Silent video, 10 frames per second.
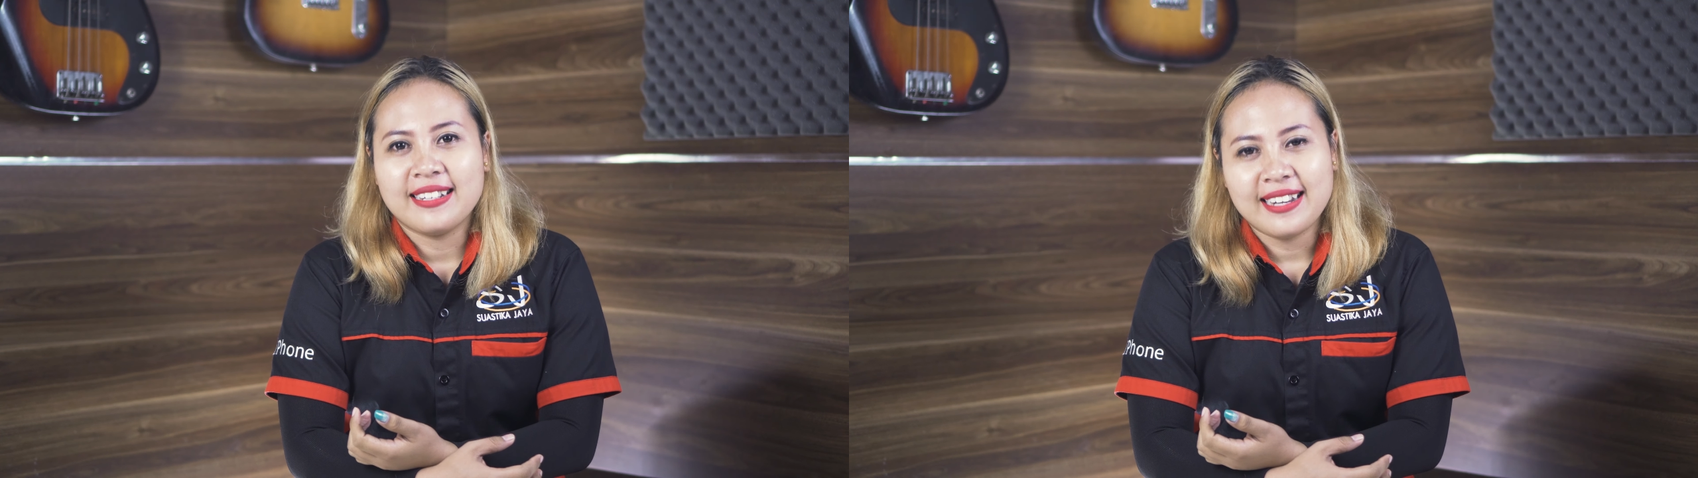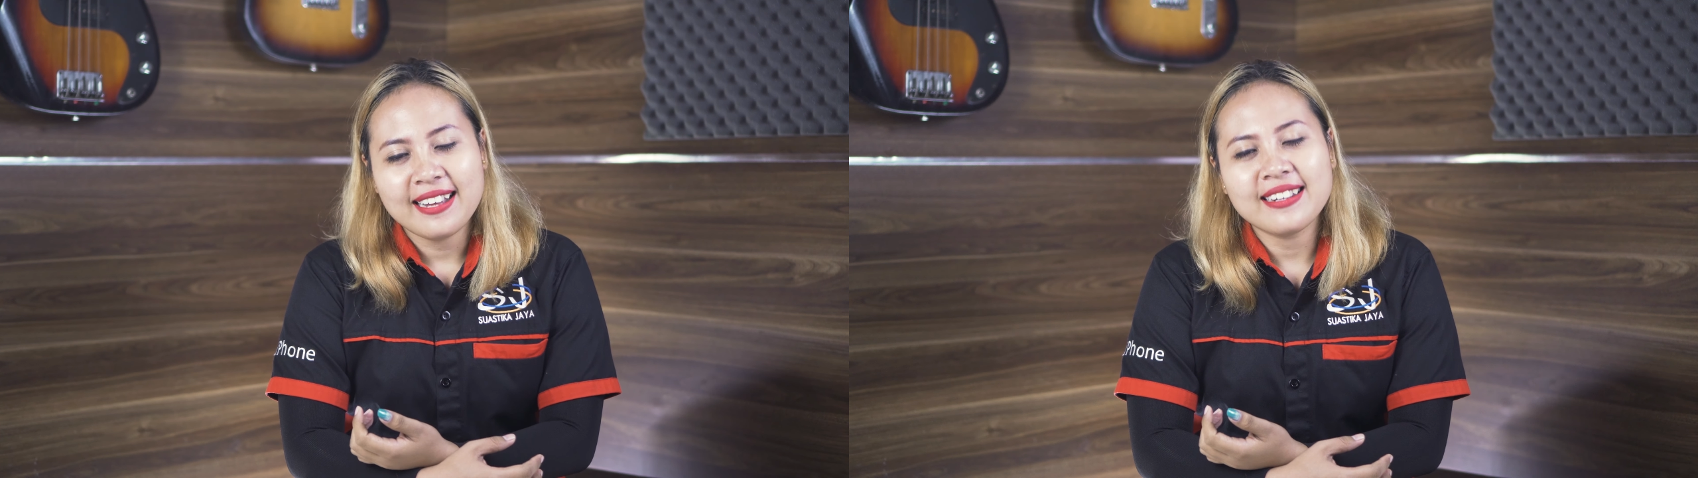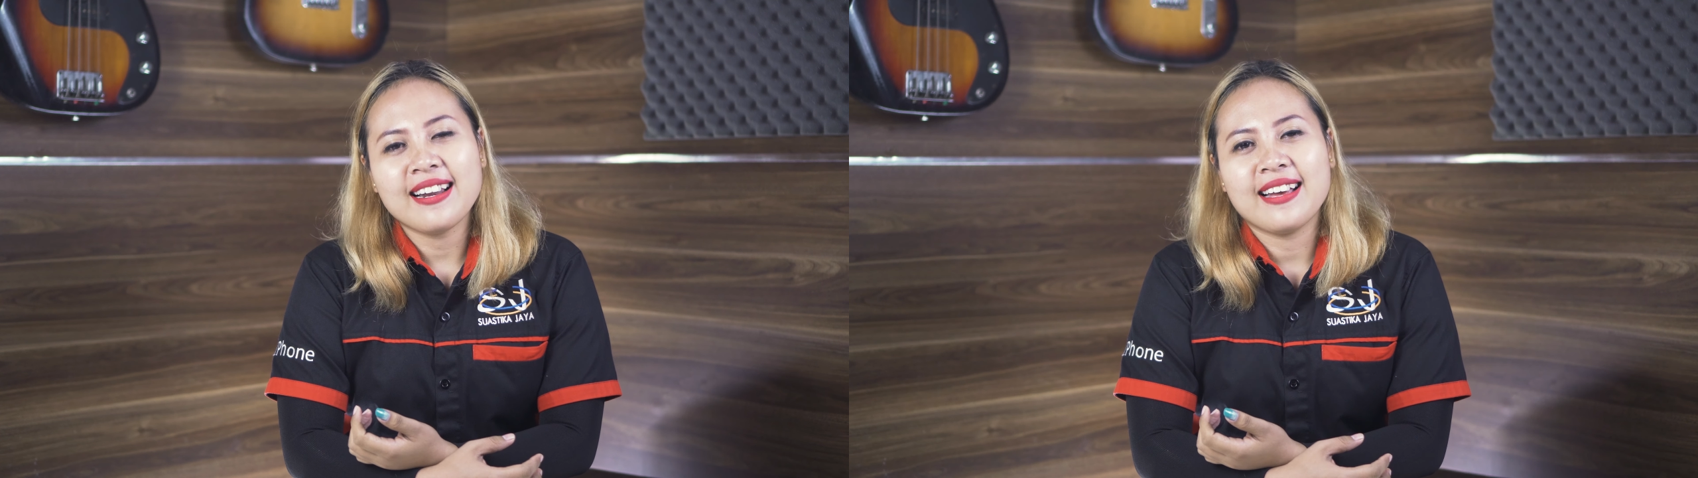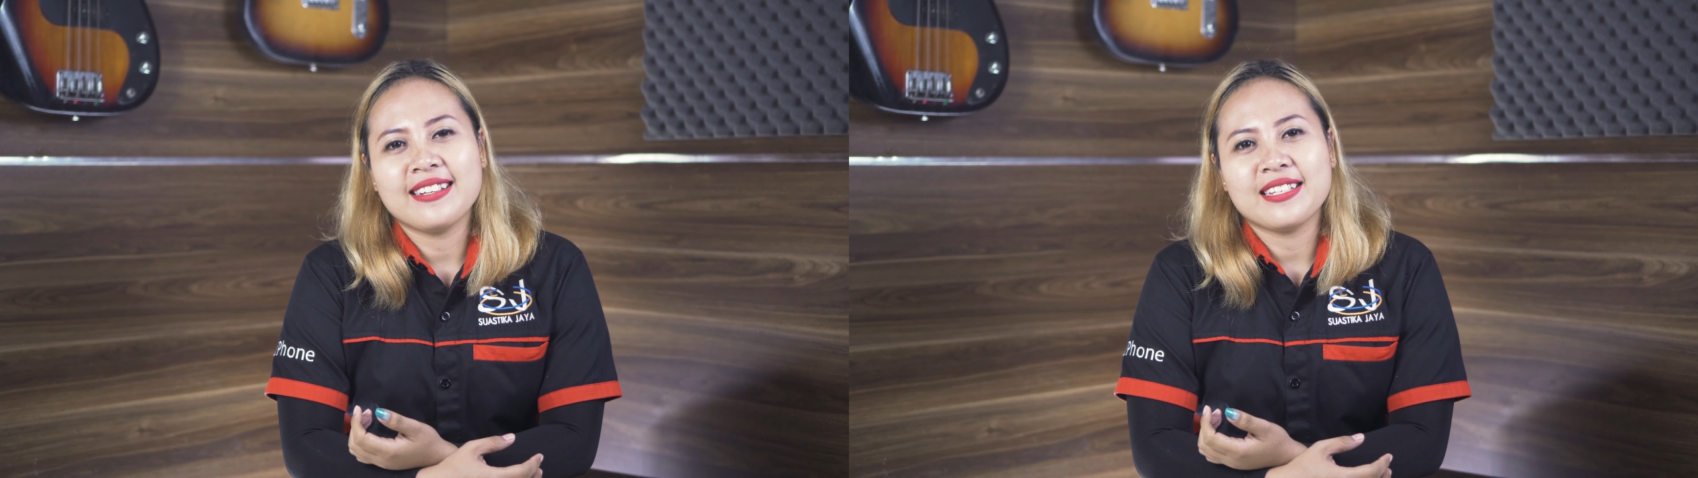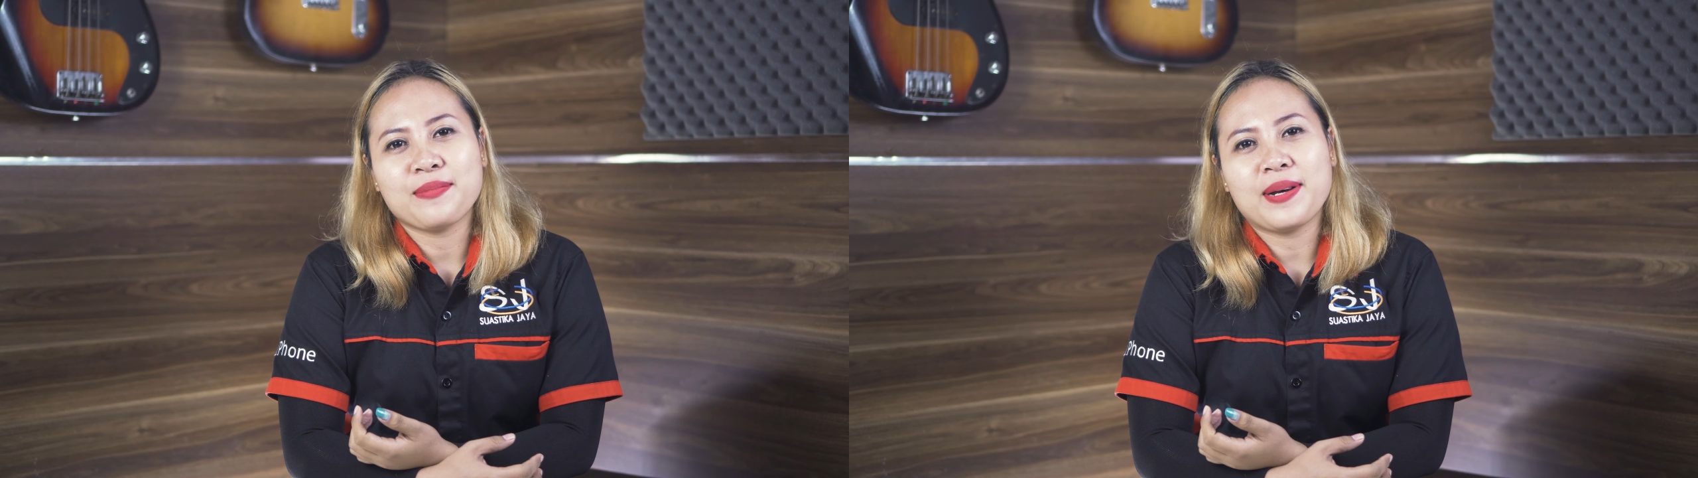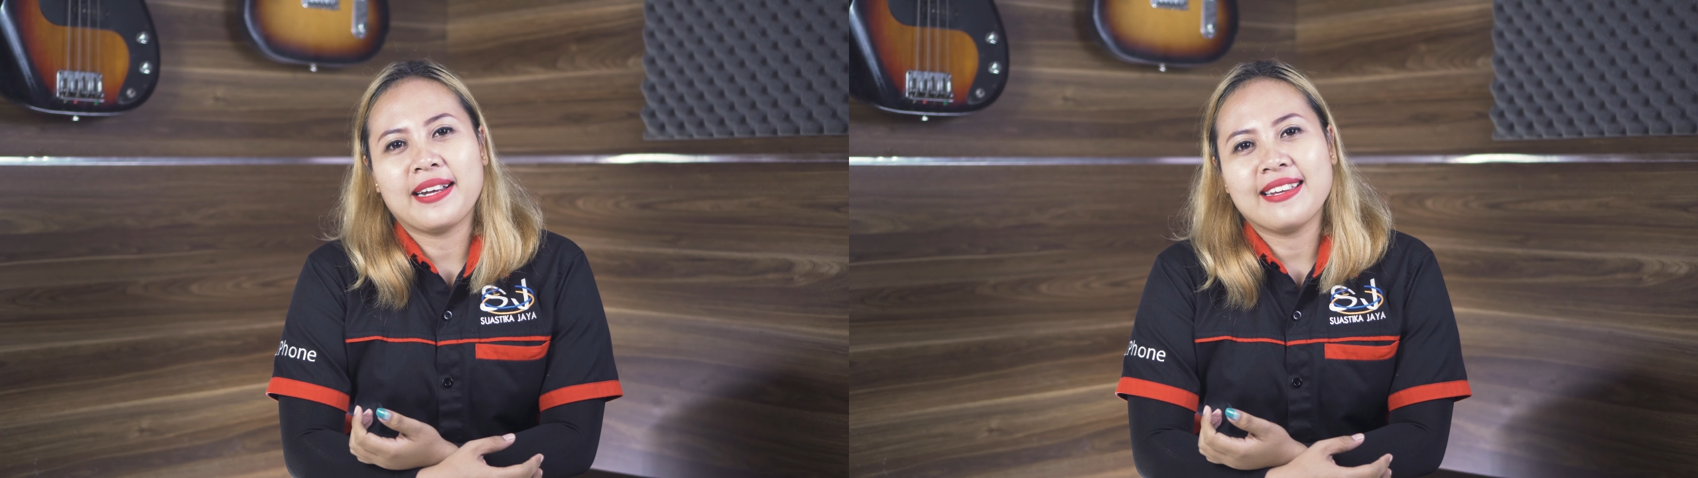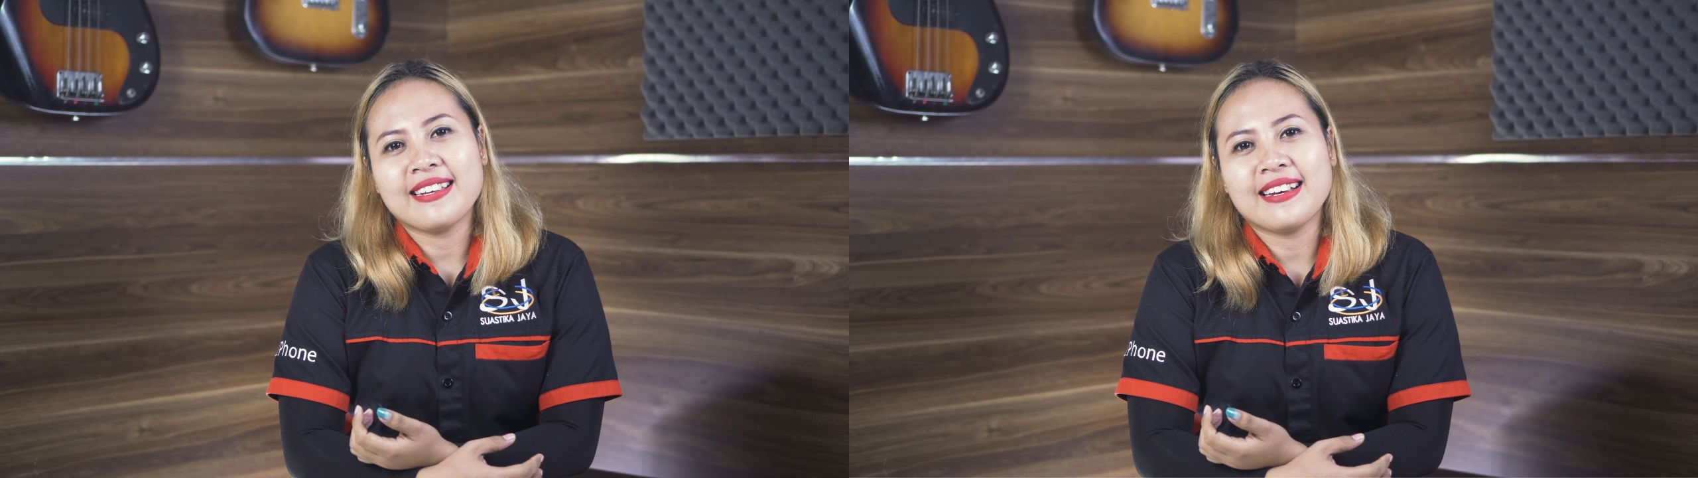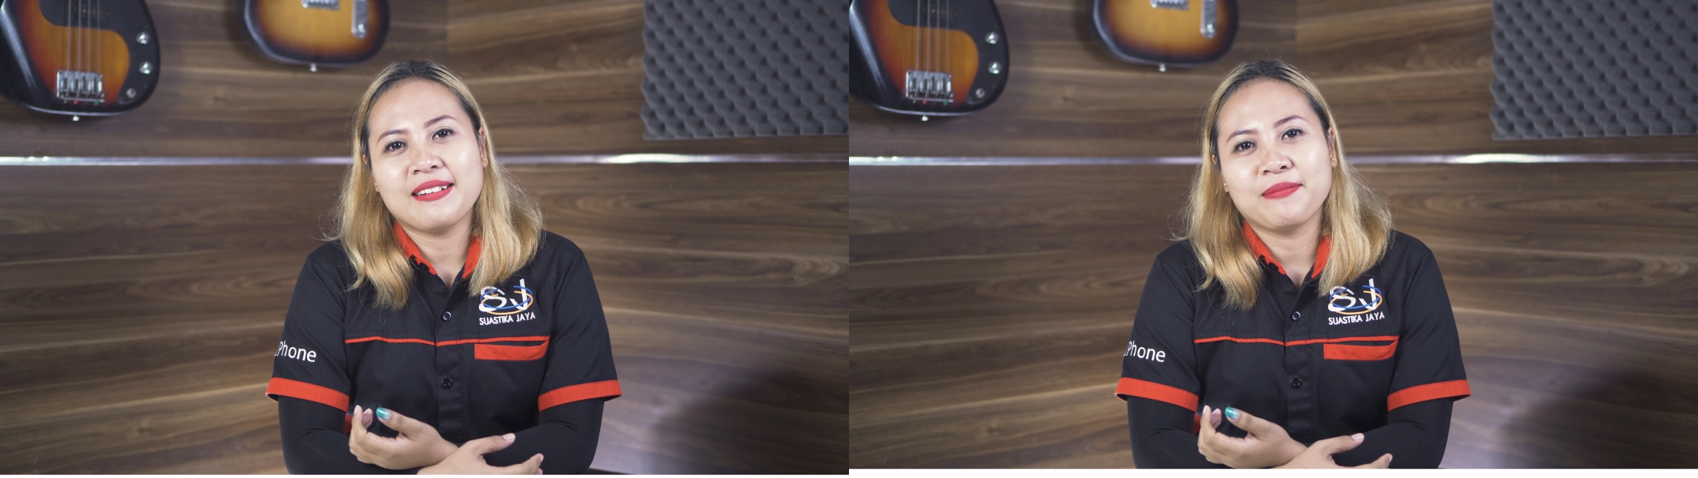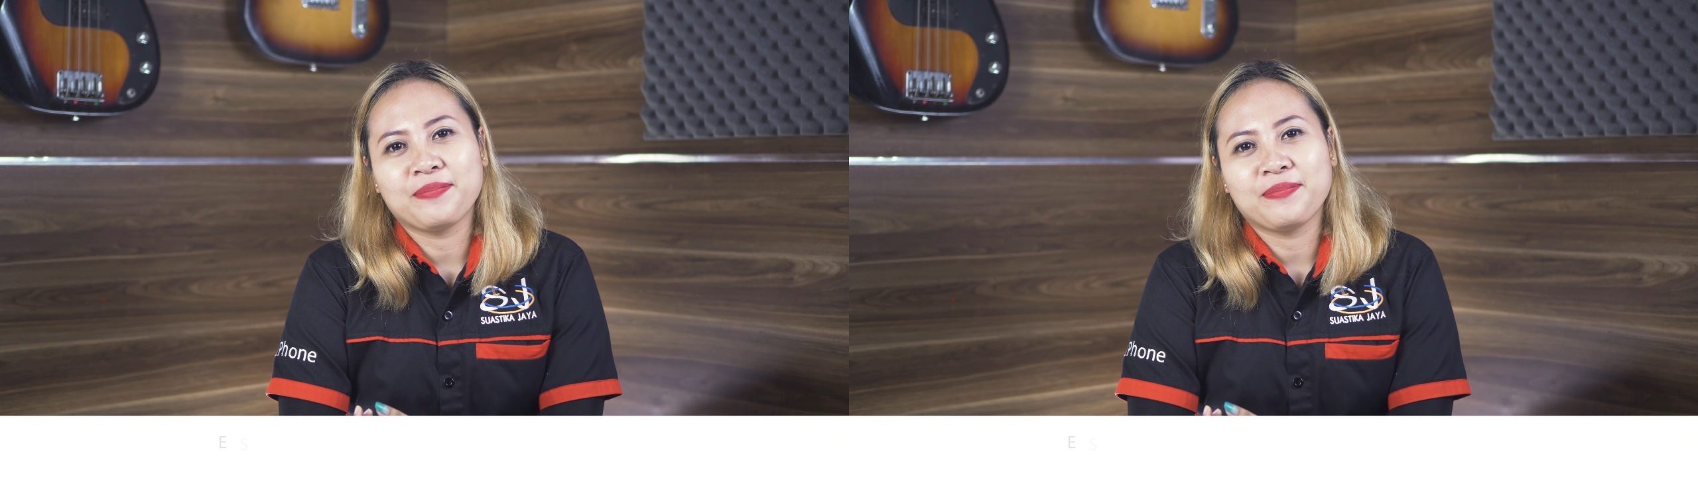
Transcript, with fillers: dan lain sebagainya.